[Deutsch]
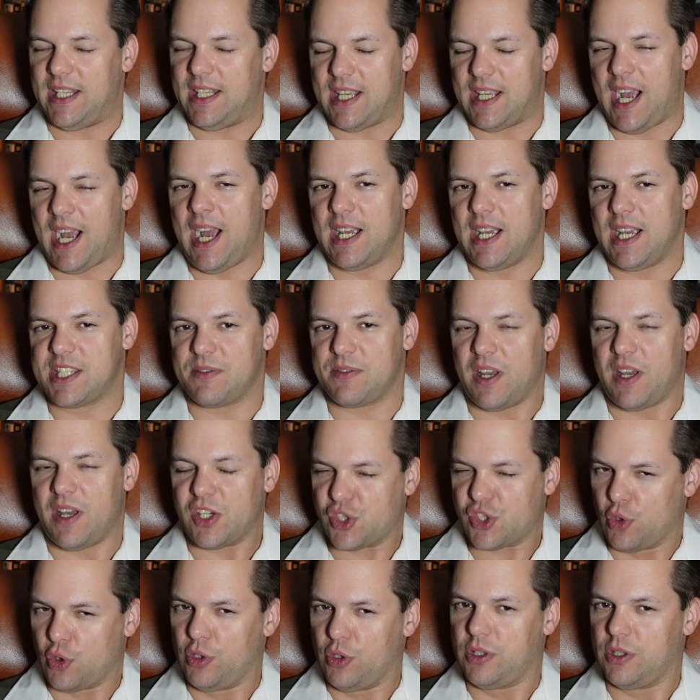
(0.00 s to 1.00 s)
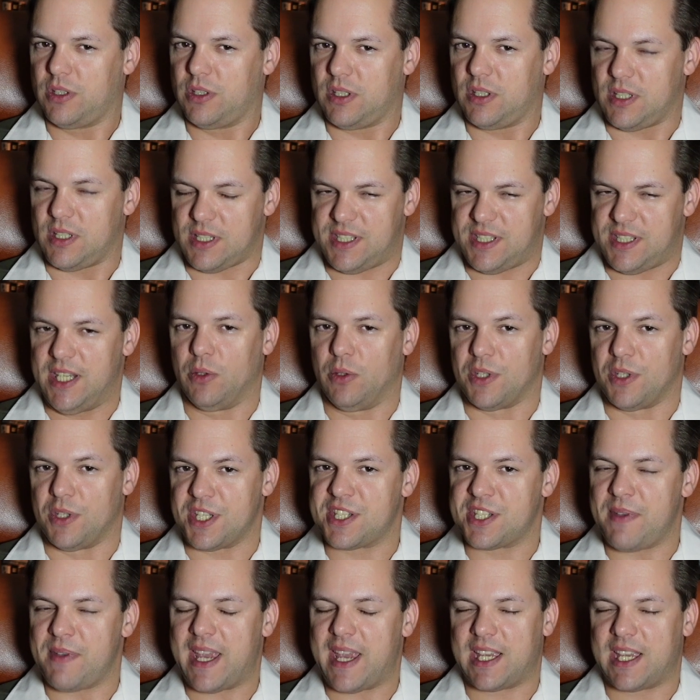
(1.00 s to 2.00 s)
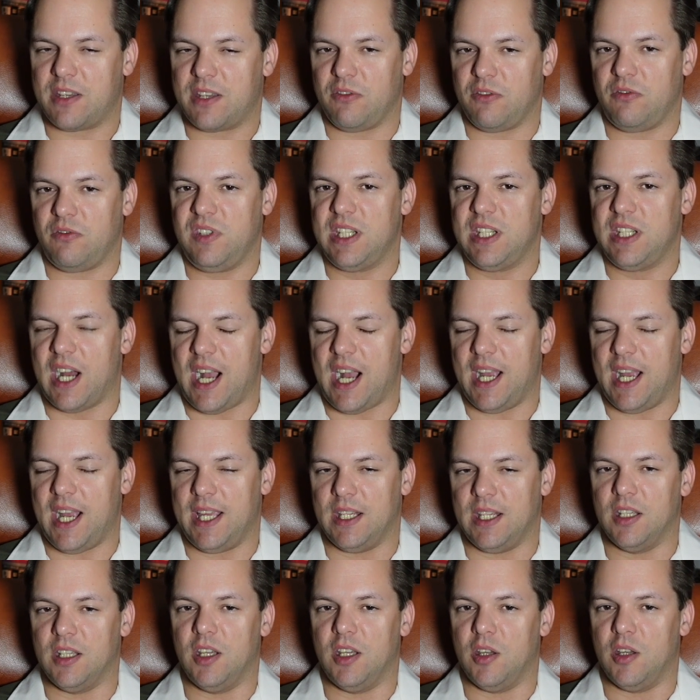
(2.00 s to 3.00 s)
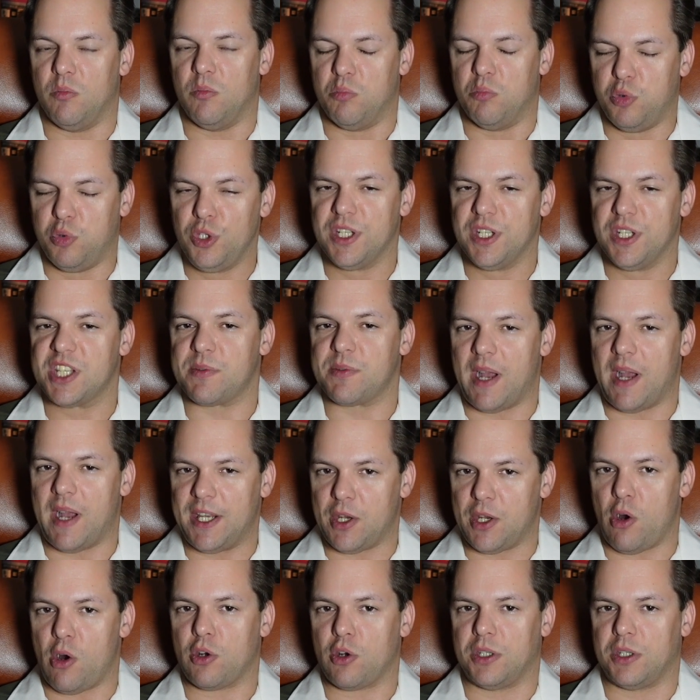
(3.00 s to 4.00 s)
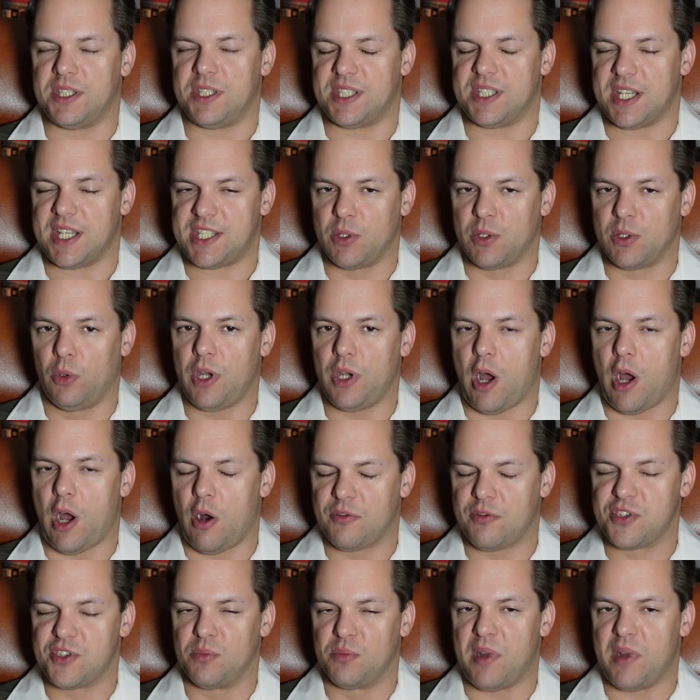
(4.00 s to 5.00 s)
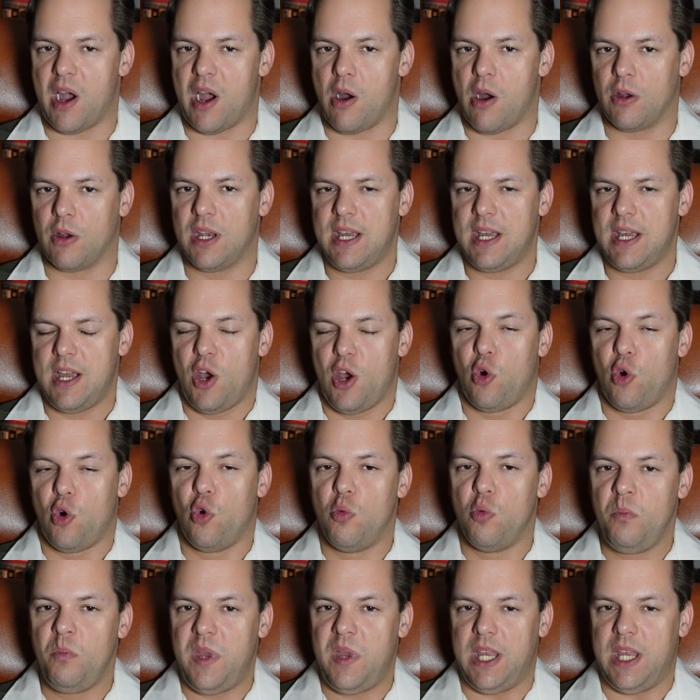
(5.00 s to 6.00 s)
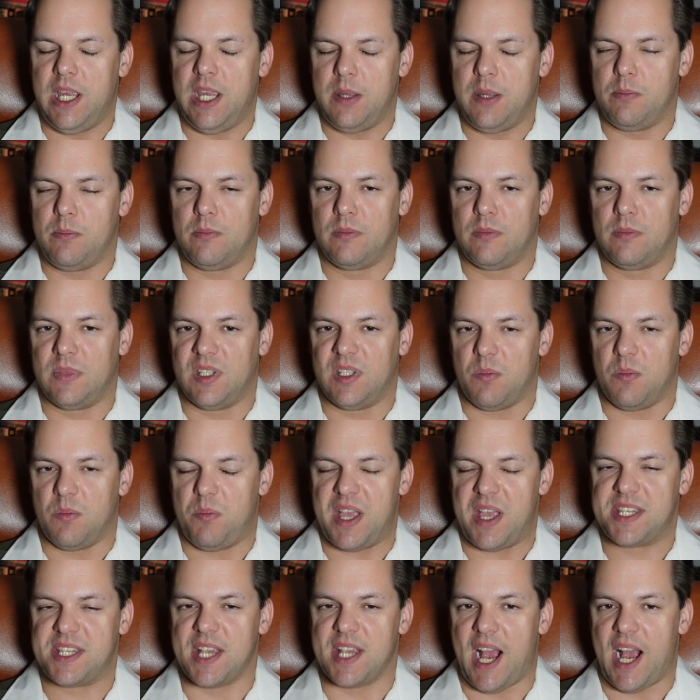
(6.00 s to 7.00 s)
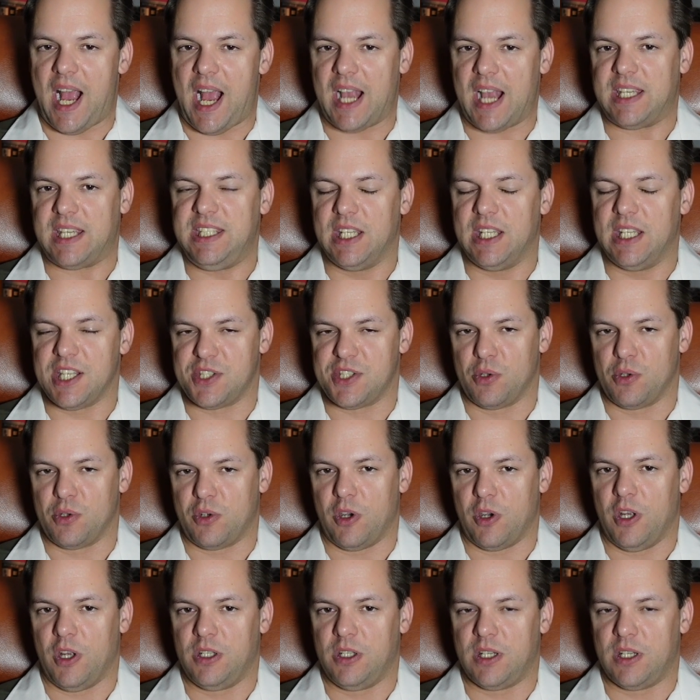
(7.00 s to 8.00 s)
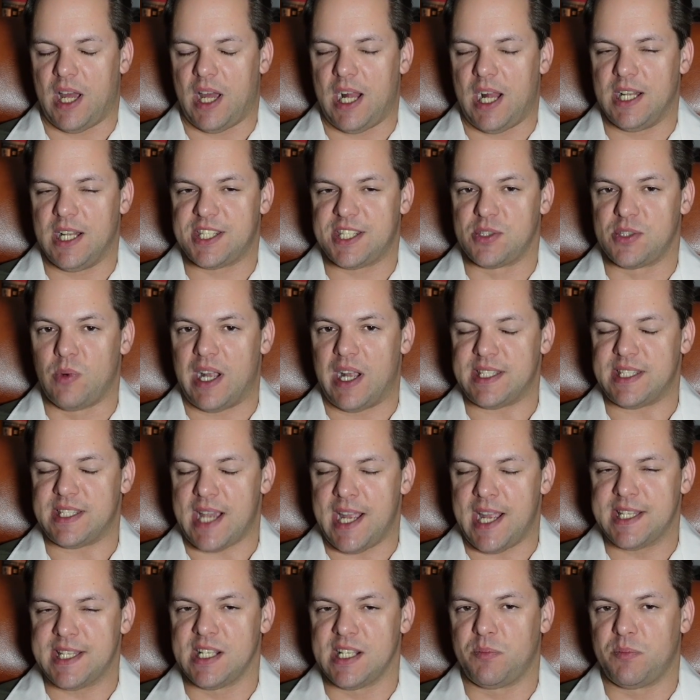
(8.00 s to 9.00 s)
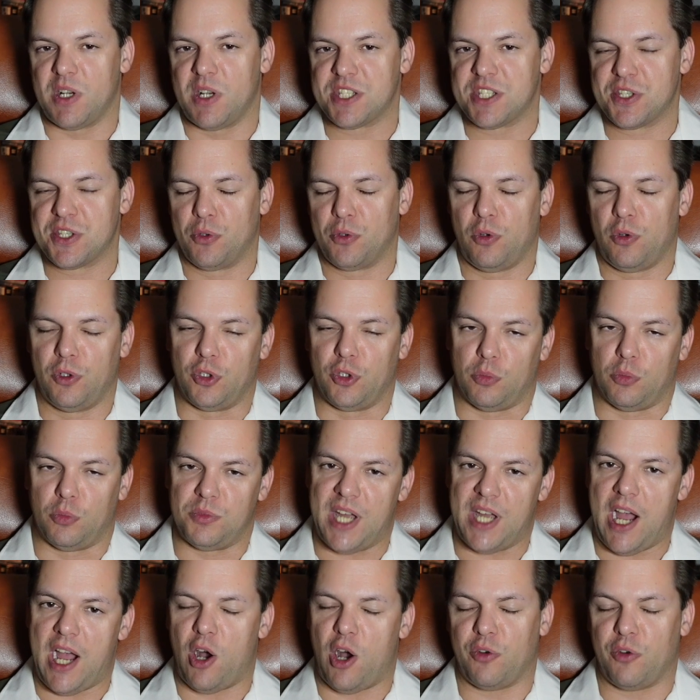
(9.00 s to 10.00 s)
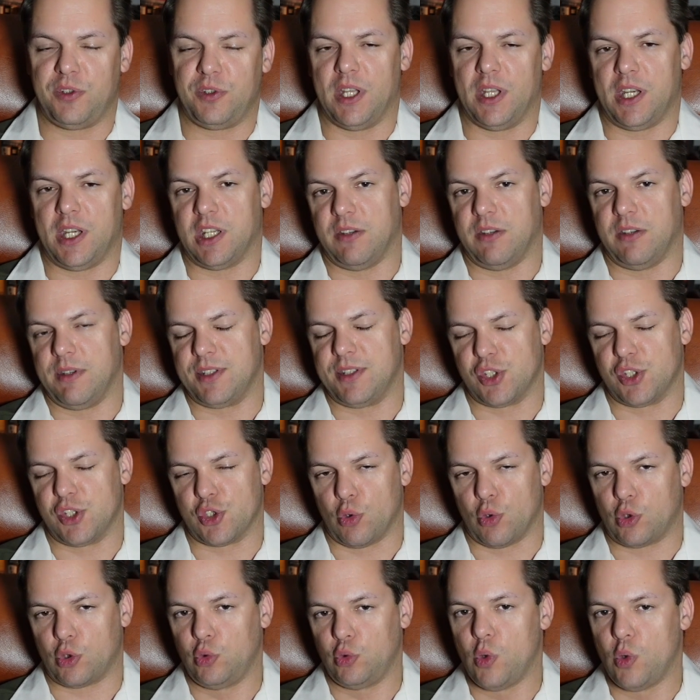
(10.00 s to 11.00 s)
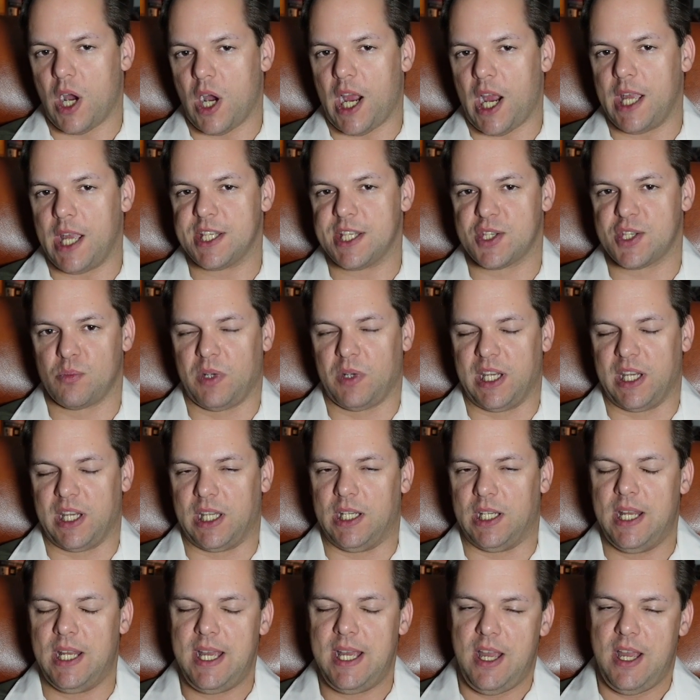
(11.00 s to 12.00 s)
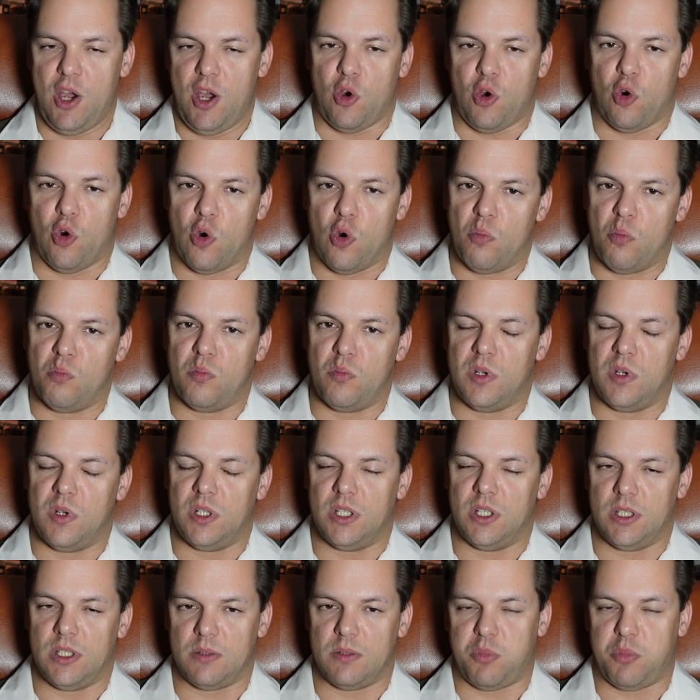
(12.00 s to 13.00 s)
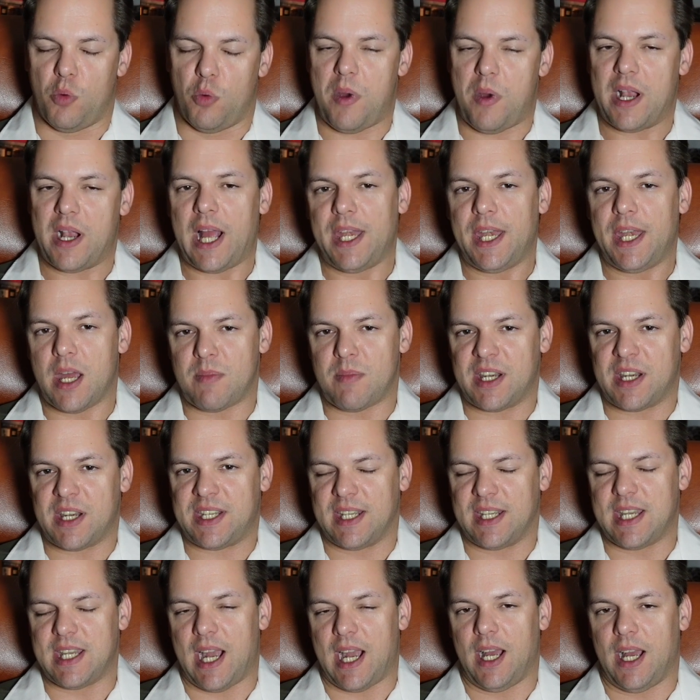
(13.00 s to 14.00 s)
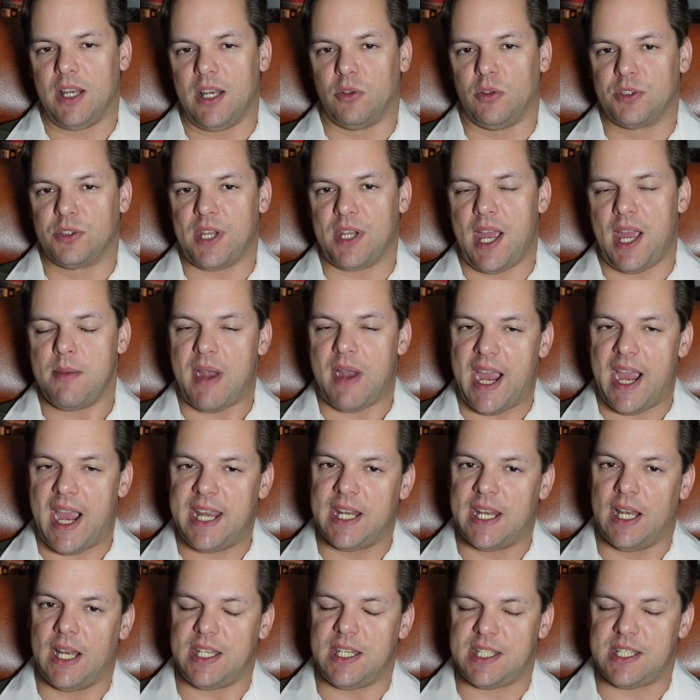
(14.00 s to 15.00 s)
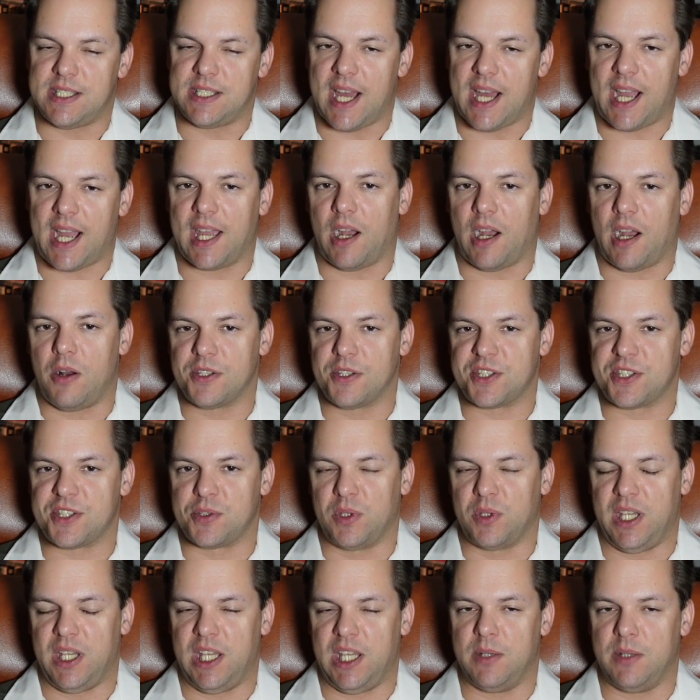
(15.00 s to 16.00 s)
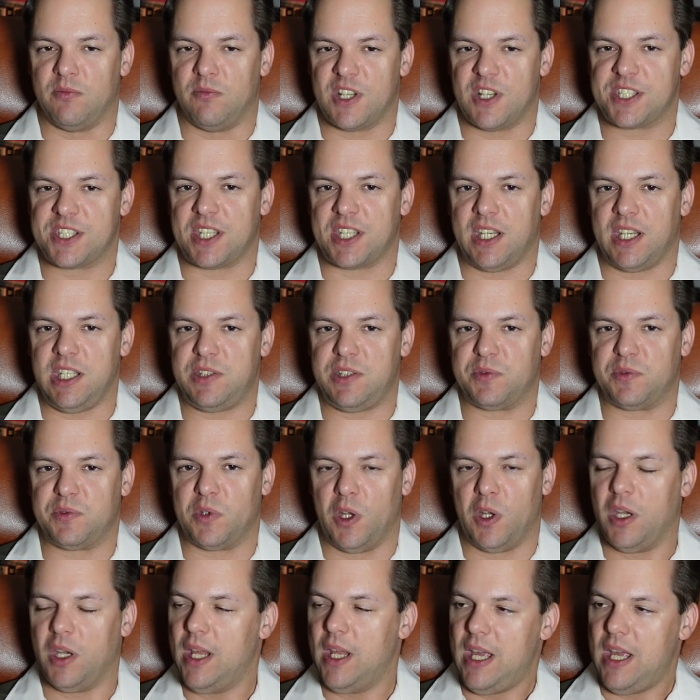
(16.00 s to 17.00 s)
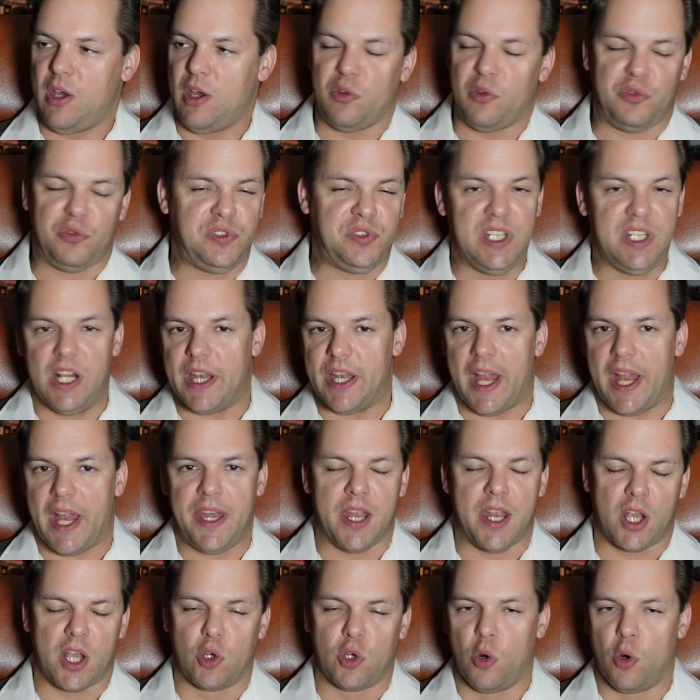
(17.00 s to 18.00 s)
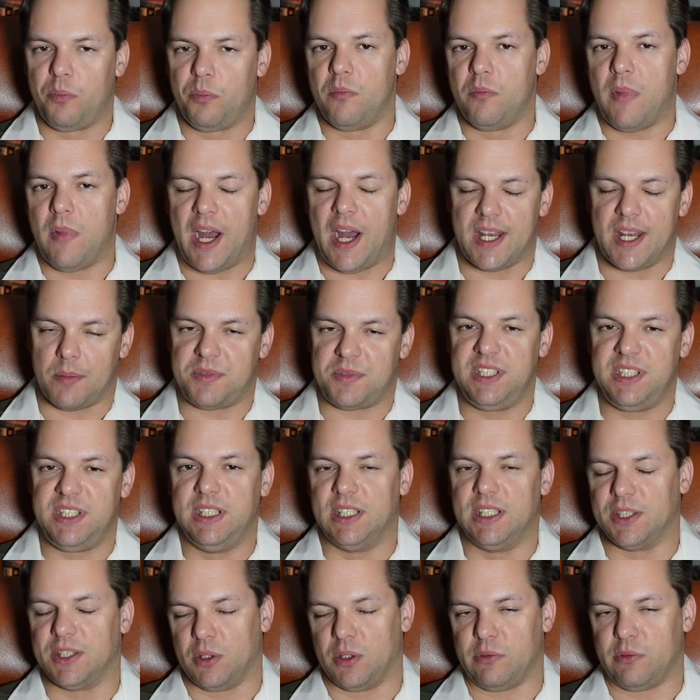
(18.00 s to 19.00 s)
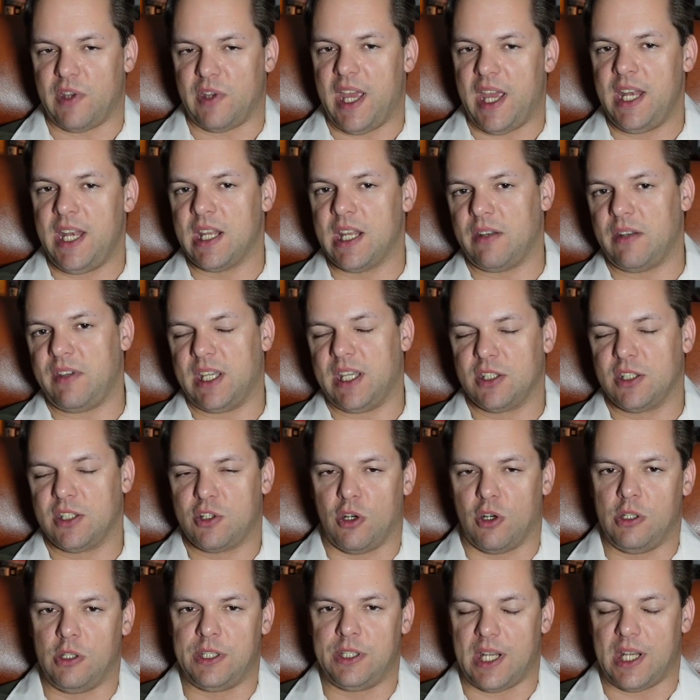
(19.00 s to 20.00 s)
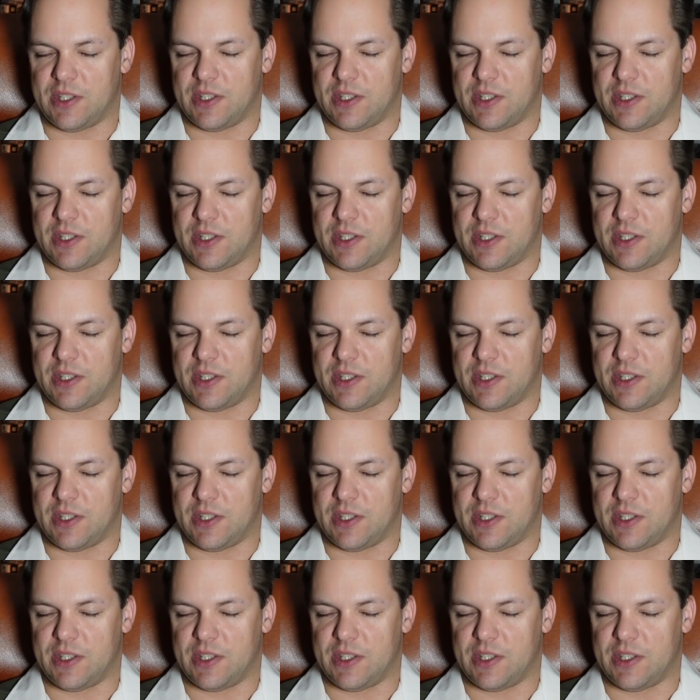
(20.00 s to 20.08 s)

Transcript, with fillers: Ja? Es war schon Sinn und Zweck, wieder eine bundesweite Organisation aufzubauen um eben äh, besser agieren zu können als nur als Einzelperson, um da auch wieder eine gewisse Struktur reinzubringen, um äh, Propagandamaterial unter einem einheitlichen Dach herauszugeben, was dann nicht von vielen anderen Gruppen adaptiert und verändert werden konnte.